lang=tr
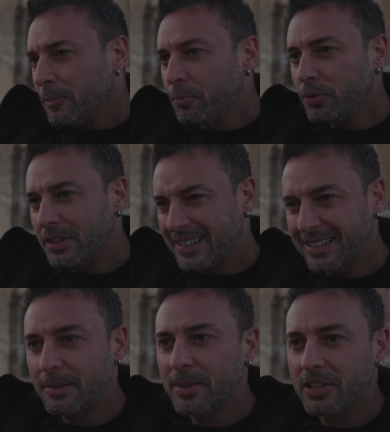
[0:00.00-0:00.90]
Bunu
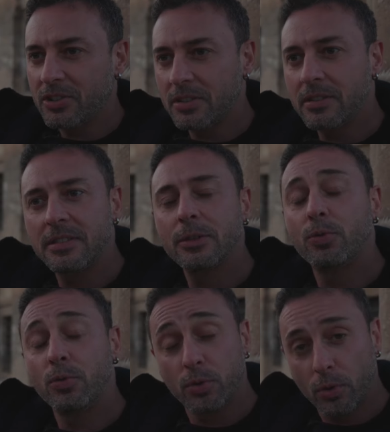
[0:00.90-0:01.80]
kanıtlamak için size
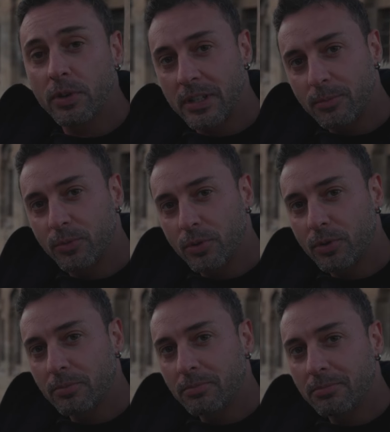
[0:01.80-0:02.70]
türkü okuyayım diyorum.